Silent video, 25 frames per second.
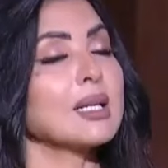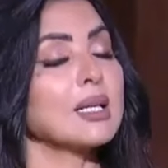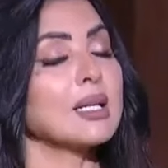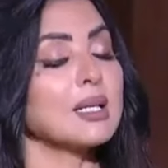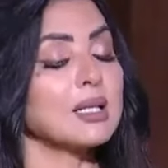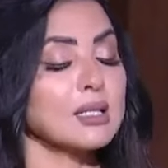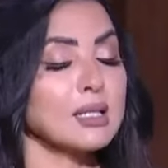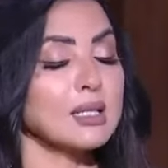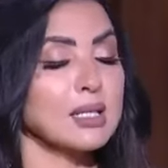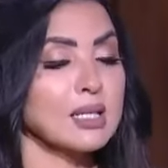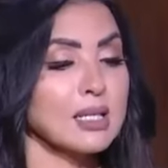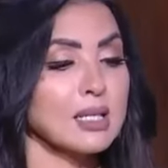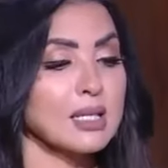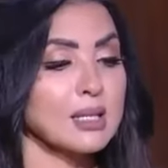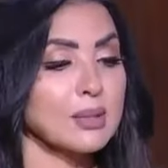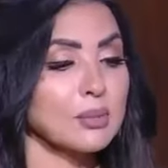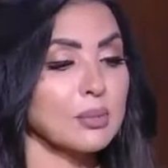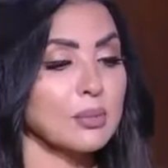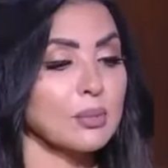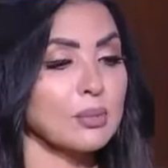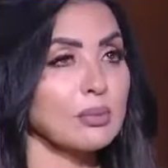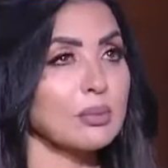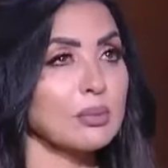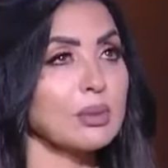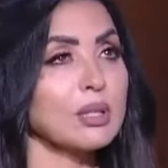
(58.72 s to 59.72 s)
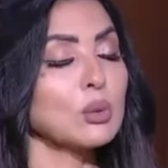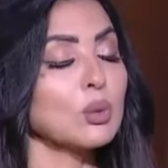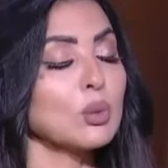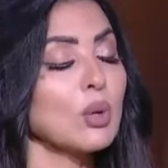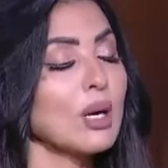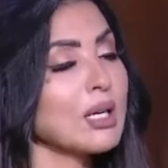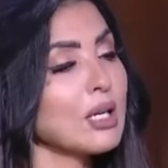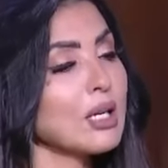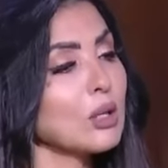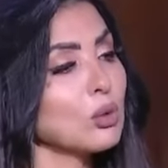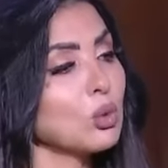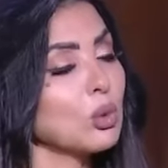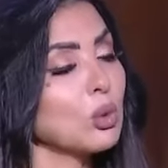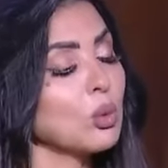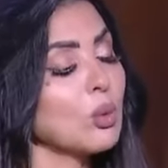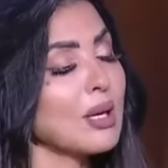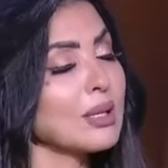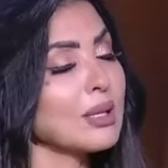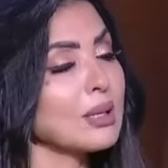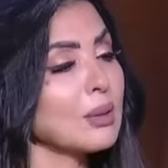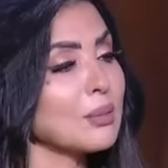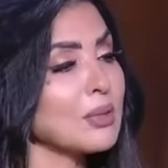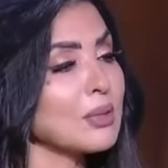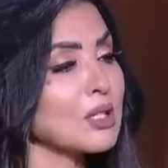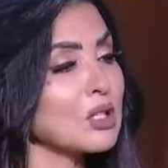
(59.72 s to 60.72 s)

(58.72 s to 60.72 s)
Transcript: إيه، إيه، بتواجه طول الوقت